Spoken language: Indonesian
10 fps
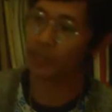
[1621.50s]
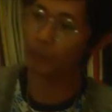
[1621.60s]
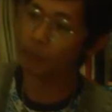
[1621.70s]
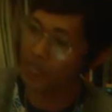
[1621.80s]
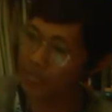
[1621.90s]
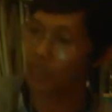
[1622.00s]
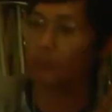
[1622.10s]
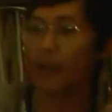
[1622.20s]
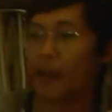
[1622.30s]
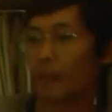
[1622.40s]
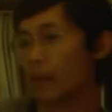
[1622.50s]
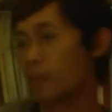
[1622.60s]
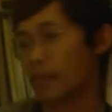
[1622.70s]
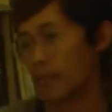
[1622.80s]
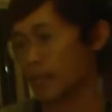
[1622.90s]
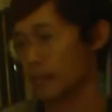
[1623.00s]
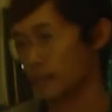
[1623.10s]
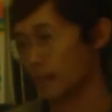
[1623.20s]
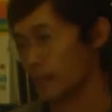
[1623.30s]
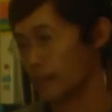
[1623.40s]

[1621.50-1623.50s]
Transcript: Tuhan yang membuat saya mengalami kemenangan.